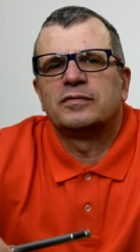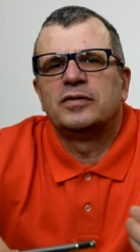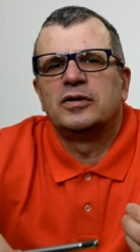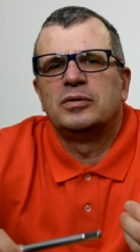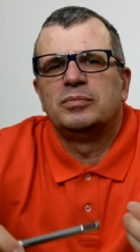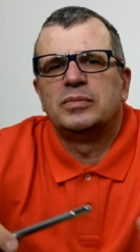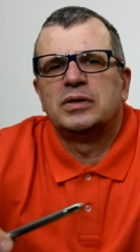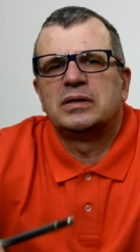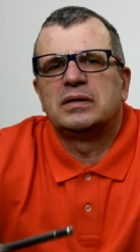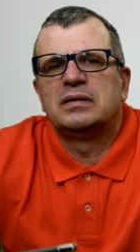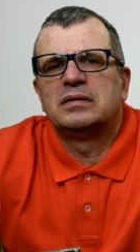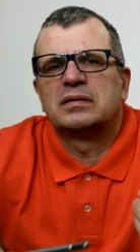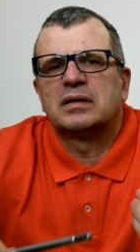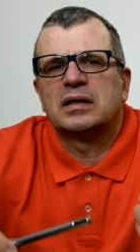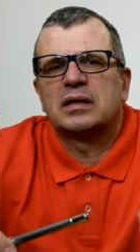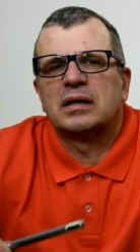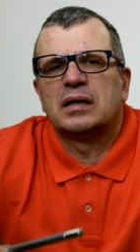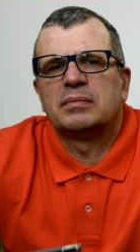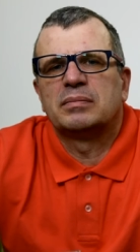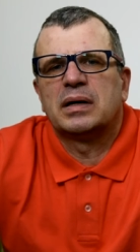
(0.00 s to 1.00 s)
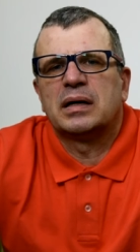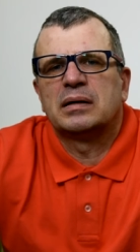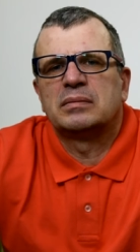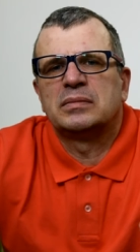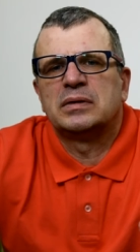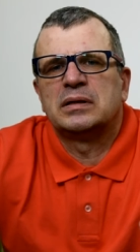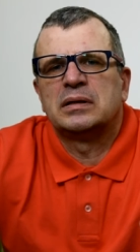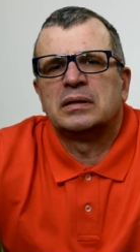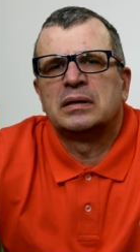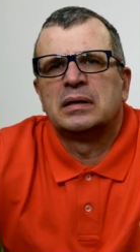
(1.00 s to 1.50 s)
filmiki z
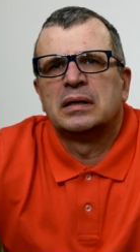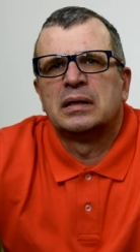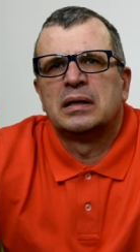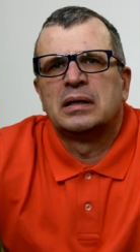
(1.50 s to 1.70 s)
reklamami.